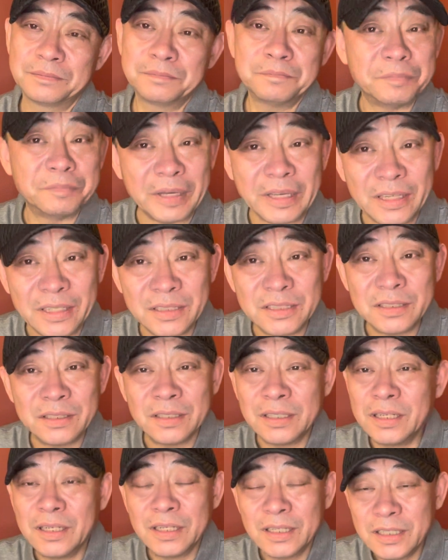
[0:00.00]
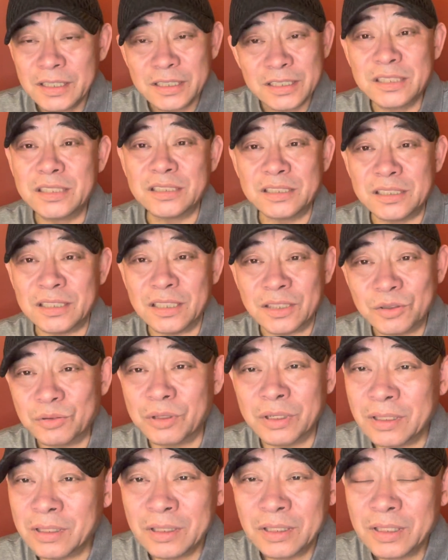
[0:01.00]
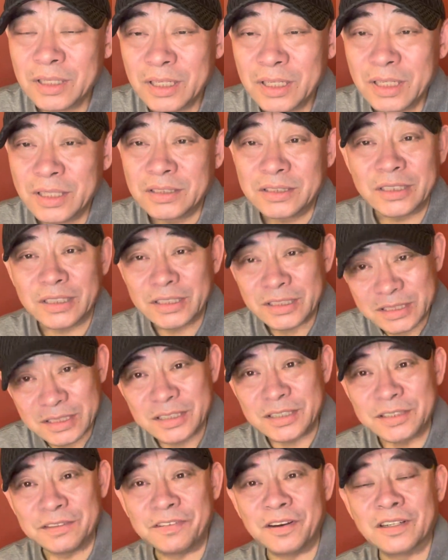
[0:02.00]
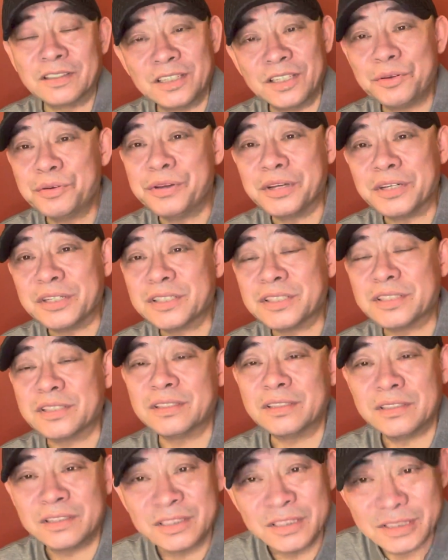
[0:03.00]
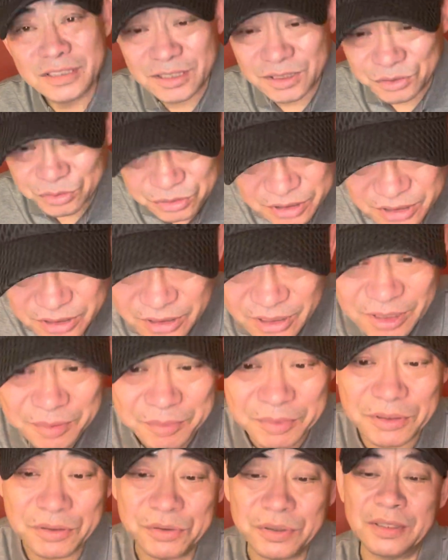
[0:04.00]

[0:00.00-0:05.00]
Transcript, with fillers: 被写入了这个西方的音乐史、戏剧史里面去